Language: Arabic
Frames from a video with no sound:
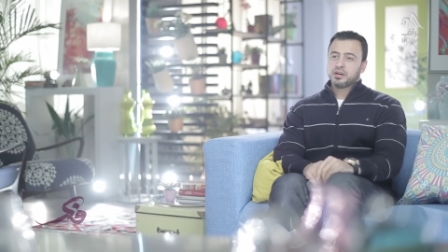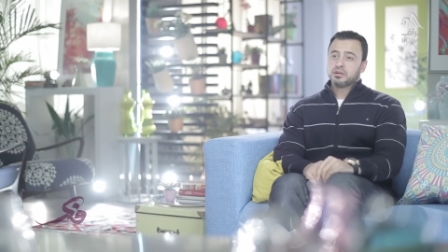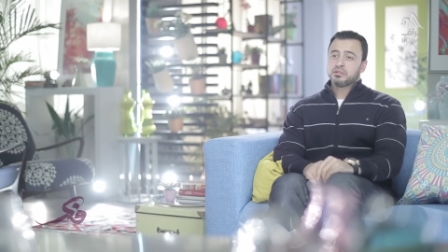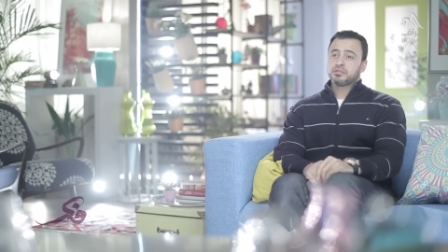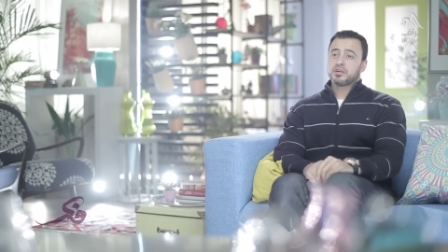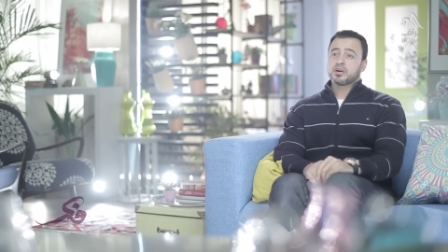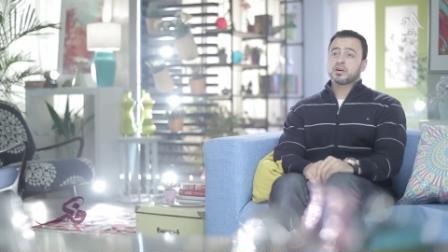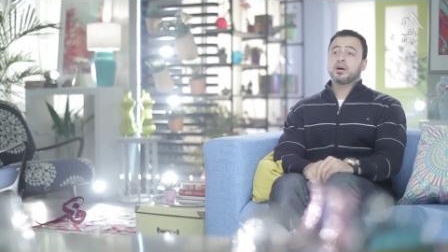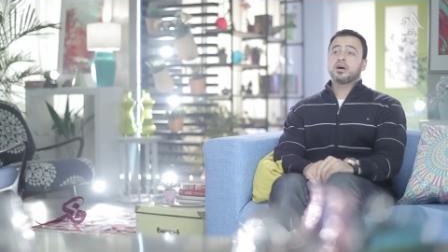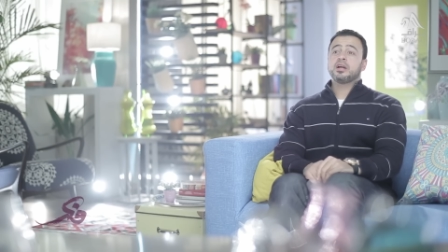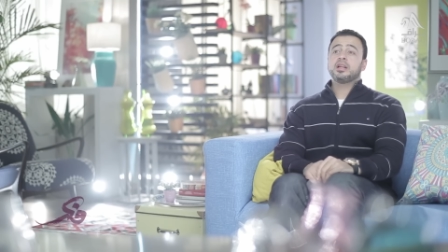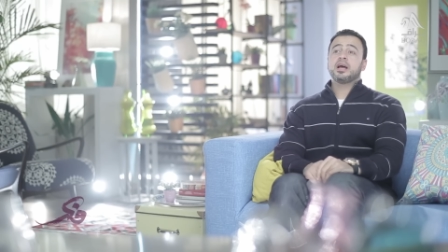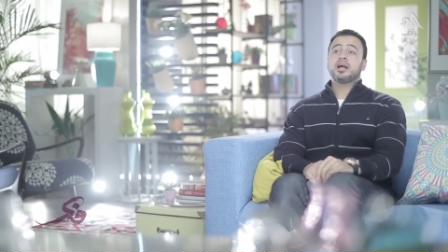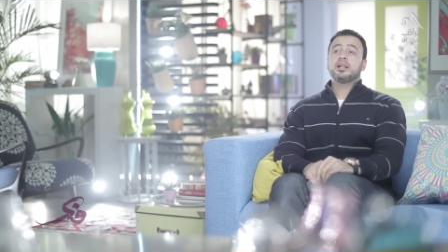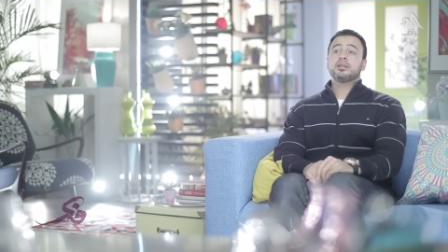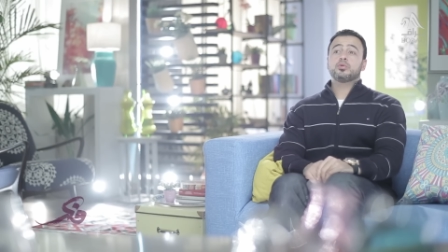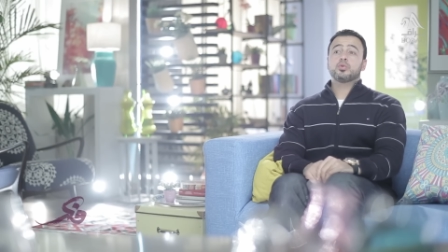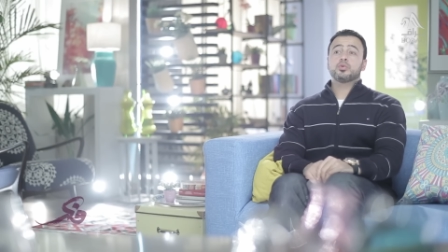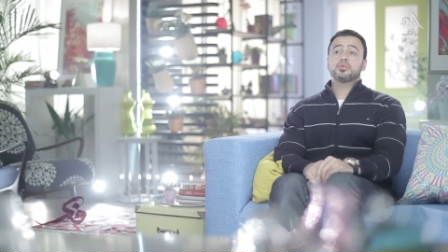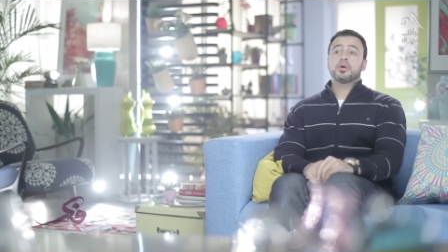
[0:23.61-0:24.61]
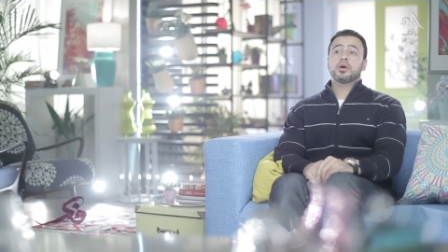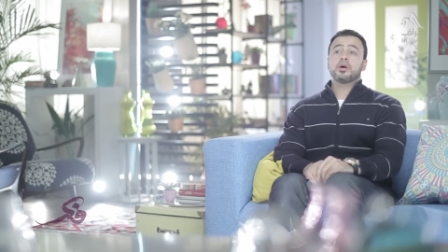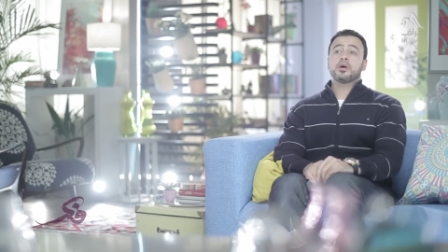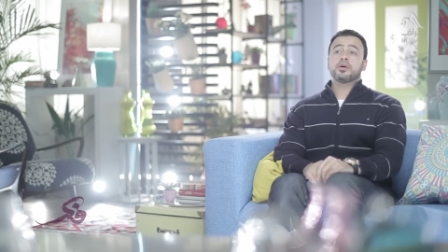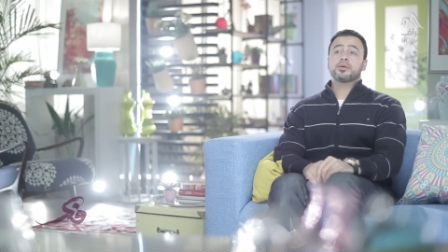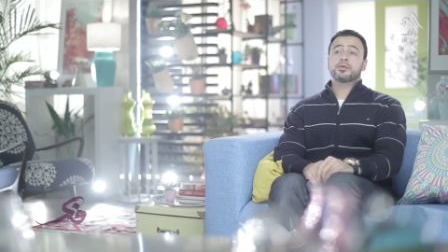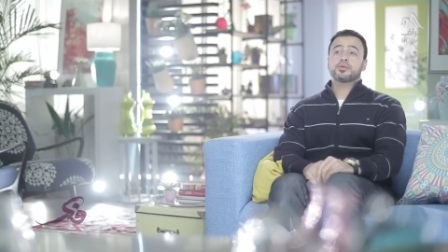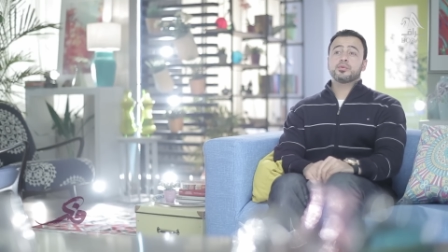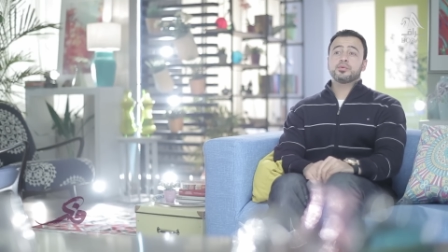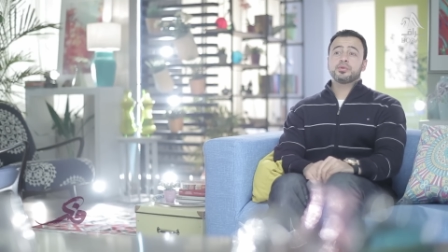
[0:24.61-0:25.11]
فقال هل
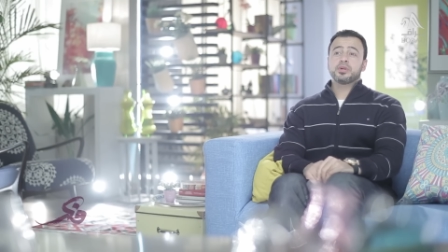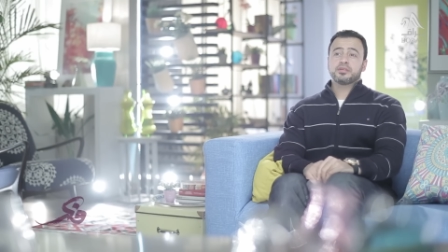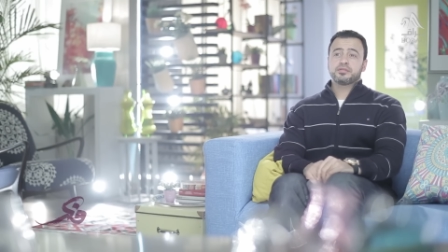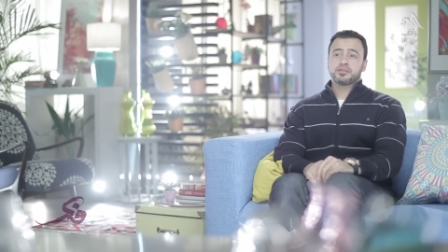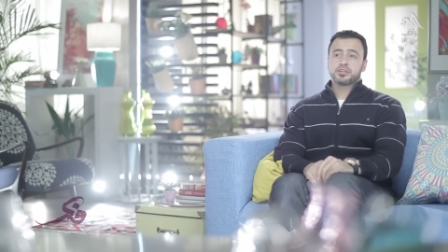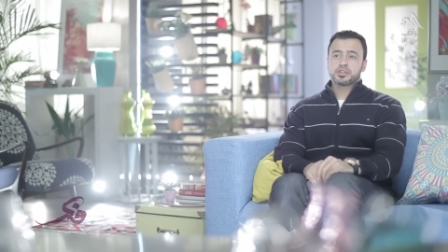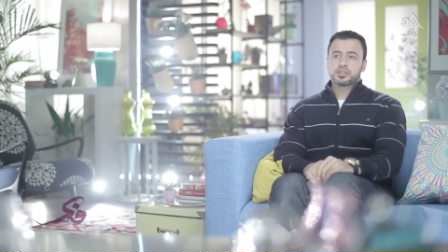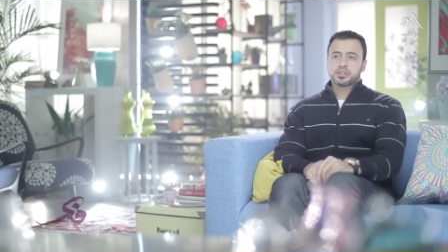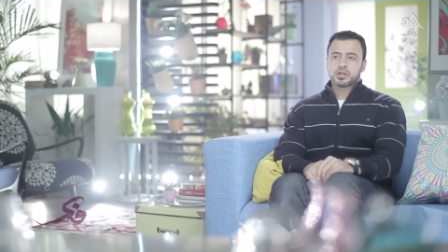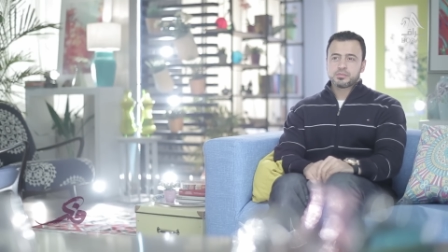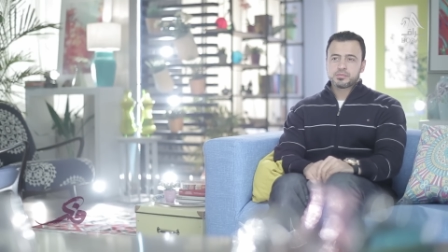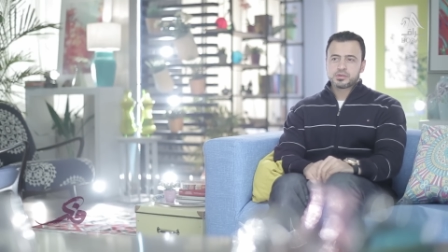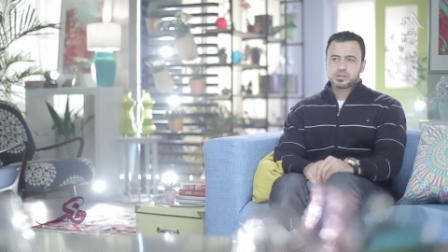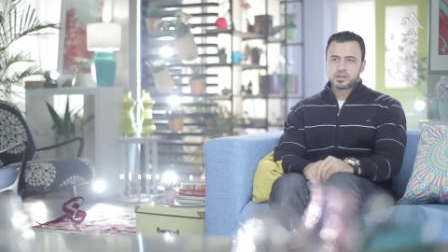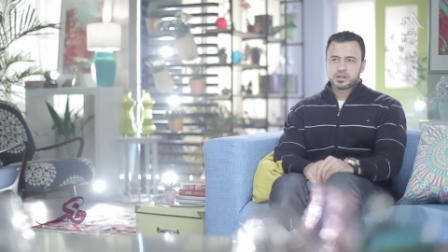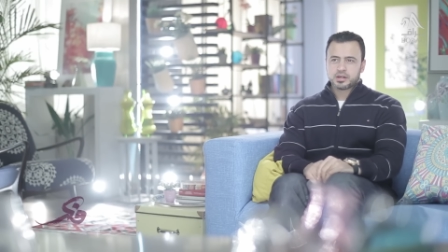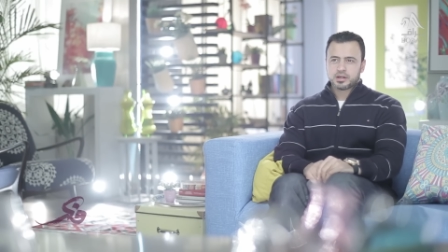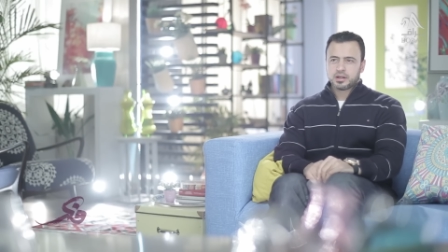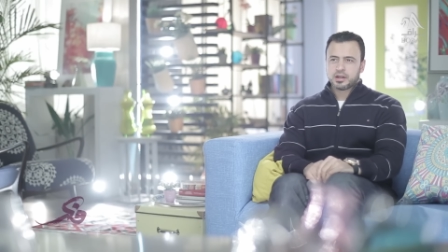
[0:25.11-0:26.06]
تضارون في الشمس